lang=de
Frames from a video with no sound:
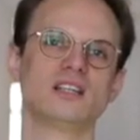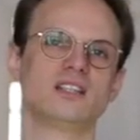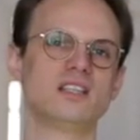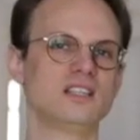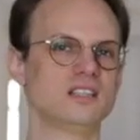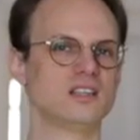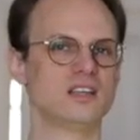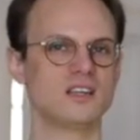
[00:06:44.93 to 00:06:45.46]

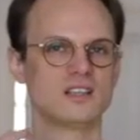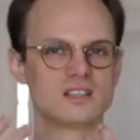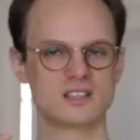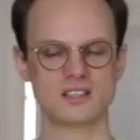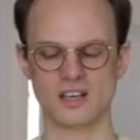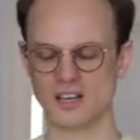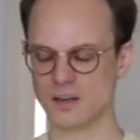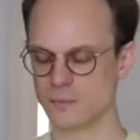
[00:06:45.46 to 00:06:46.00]
die
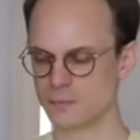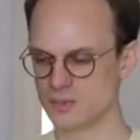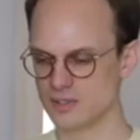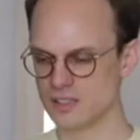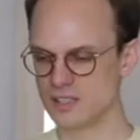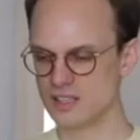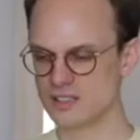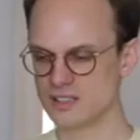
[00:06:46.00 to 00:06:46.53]
ist, ähm,
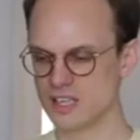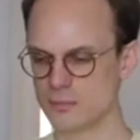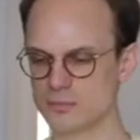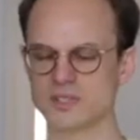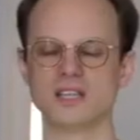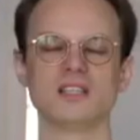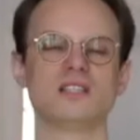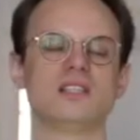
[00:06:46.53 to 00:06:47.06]
die ist eben
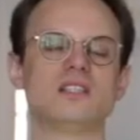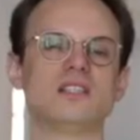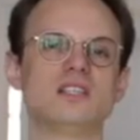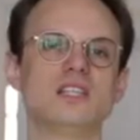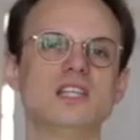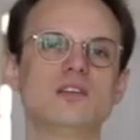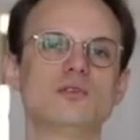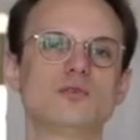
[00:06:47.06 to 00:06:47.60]

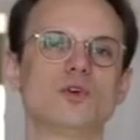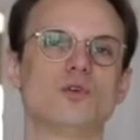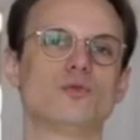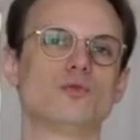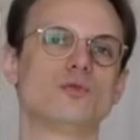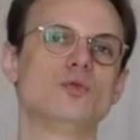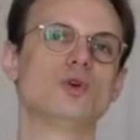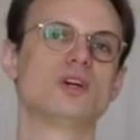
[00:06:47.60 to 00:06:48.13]
sensitiv
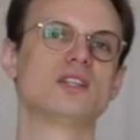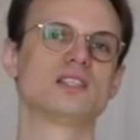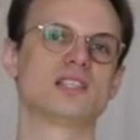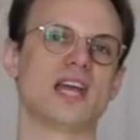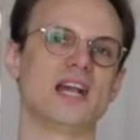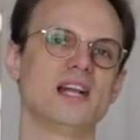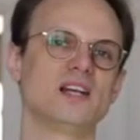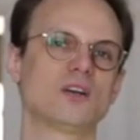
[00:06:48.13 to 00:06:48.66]
für
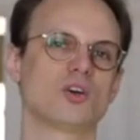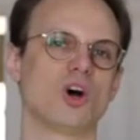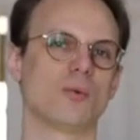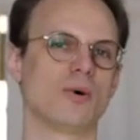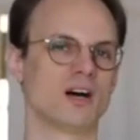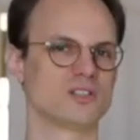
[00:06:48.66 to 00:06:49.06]
Zellkörper.